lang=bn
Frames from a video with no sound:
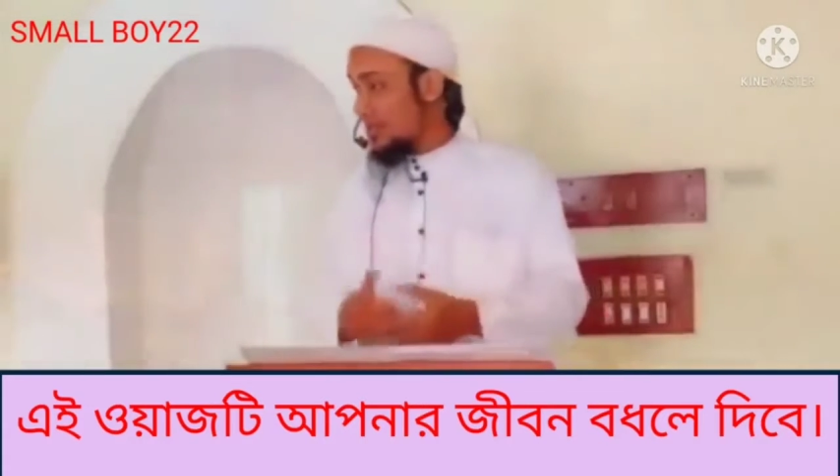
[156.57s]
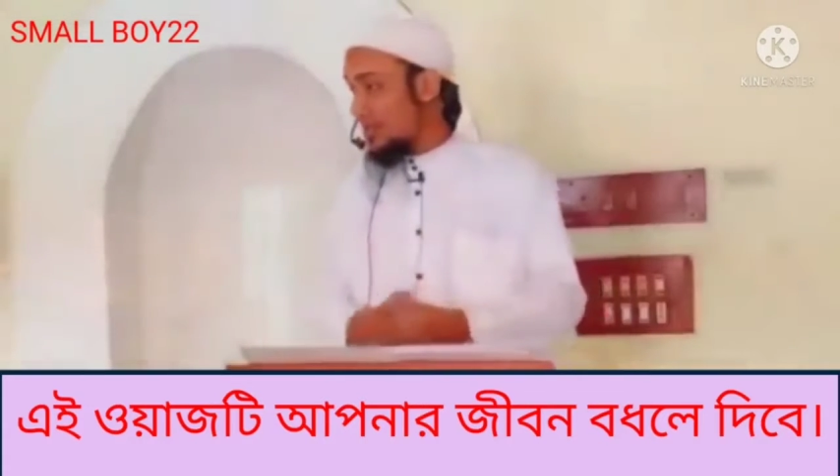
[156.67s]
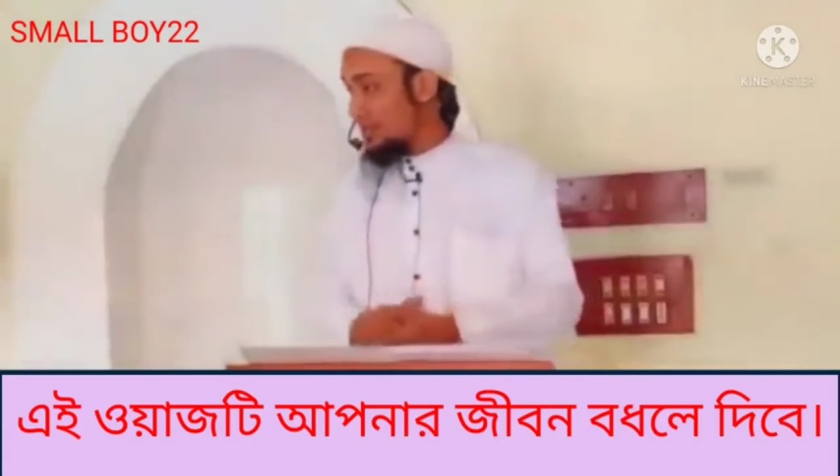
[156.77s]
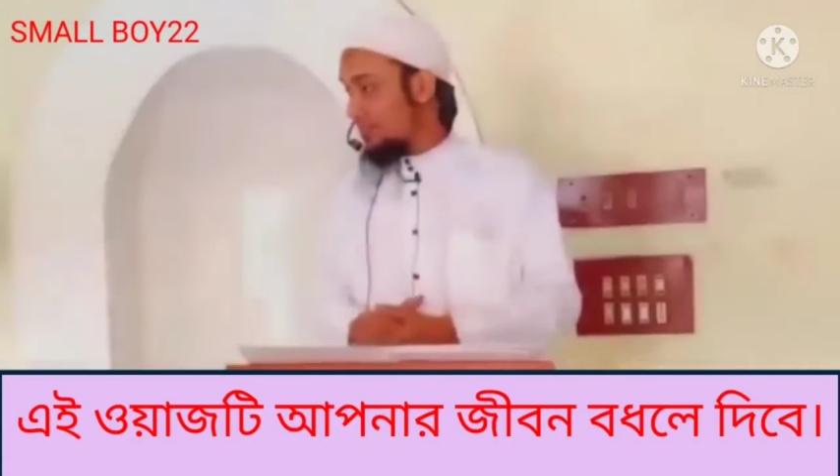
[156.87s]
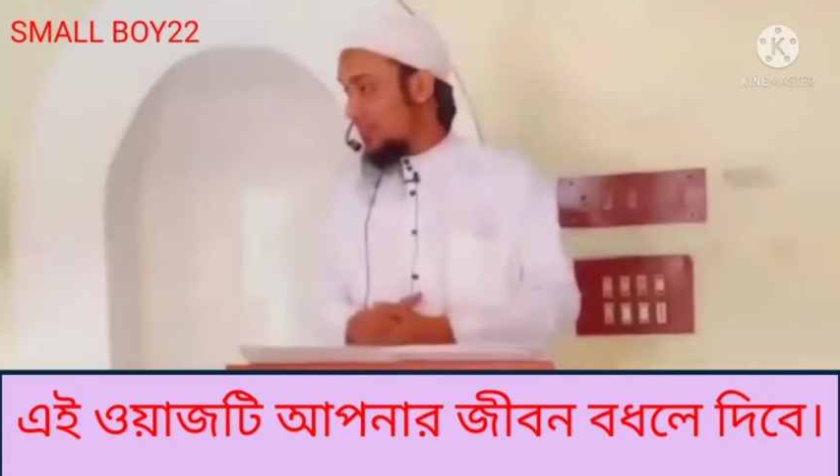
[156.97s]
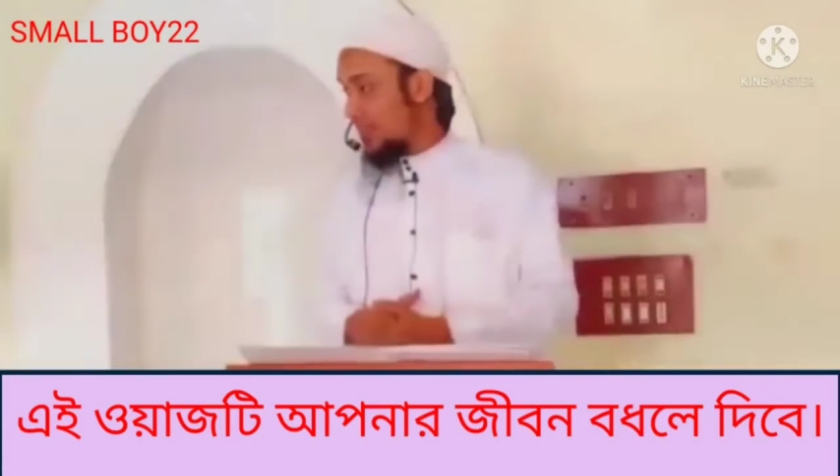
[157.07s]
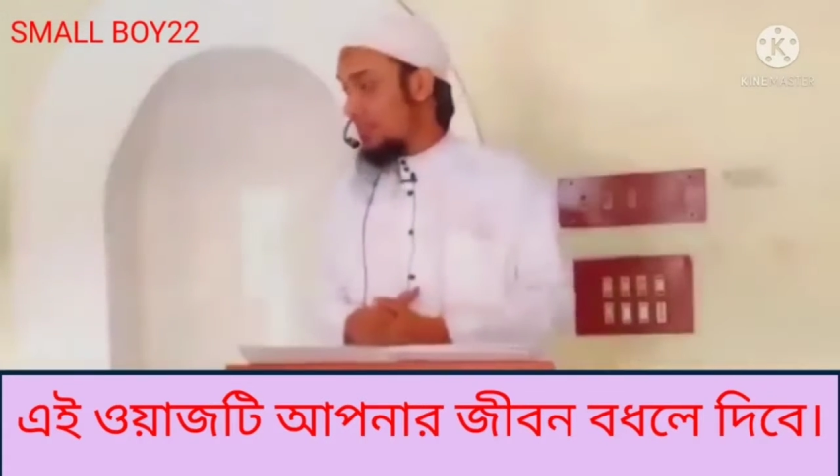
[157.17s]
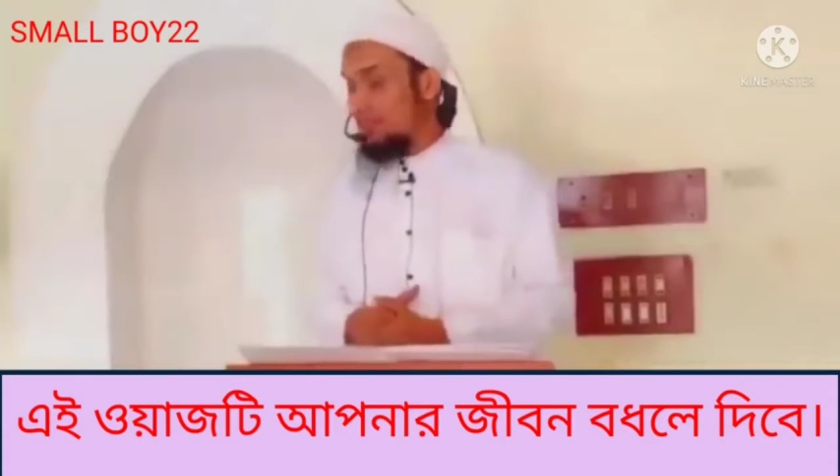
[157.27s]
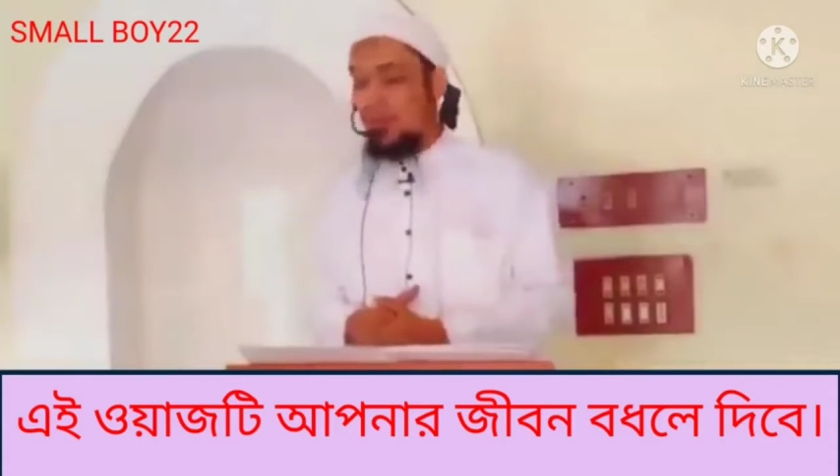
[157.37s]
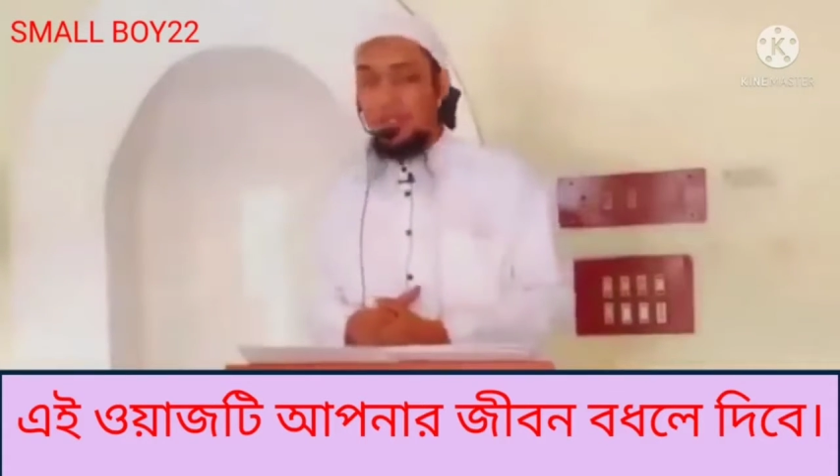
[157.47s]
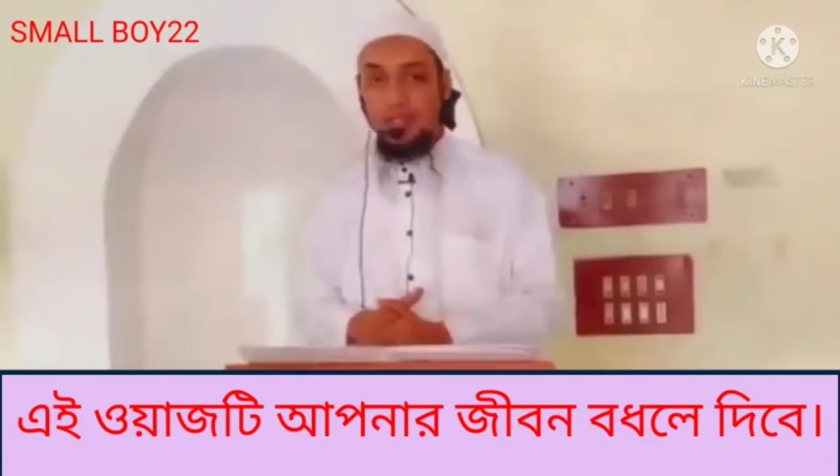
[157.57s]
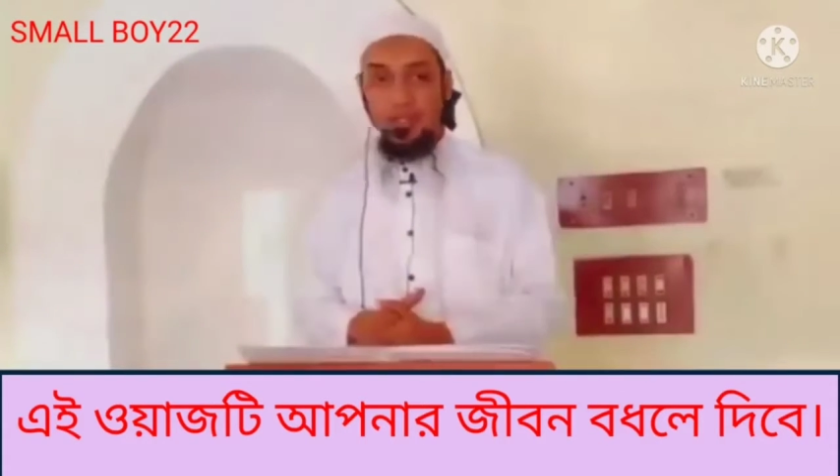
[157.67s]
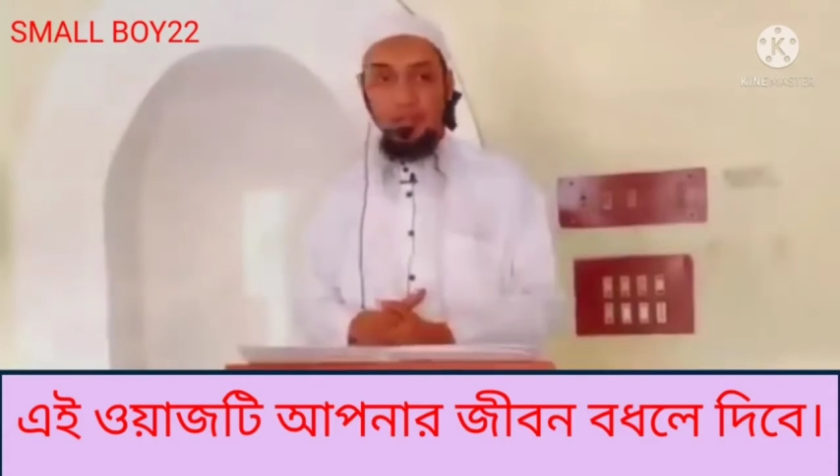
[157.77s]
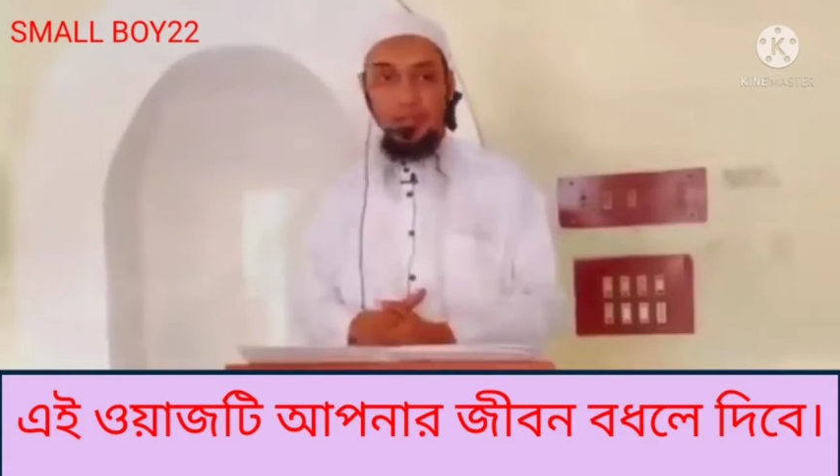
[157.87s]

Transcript: আছে আল্লাপাক বলেছেন